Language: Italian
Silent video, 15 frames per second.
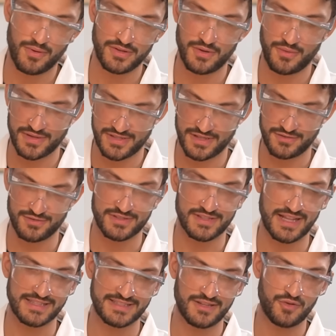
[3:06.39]
po' di questa
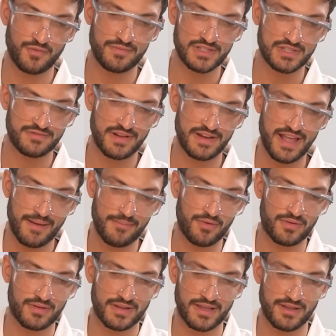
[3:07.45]
sostanza, non vi
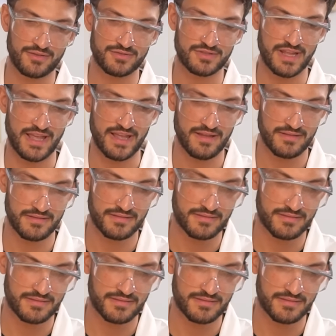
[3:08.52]
sveliamo che cos'è,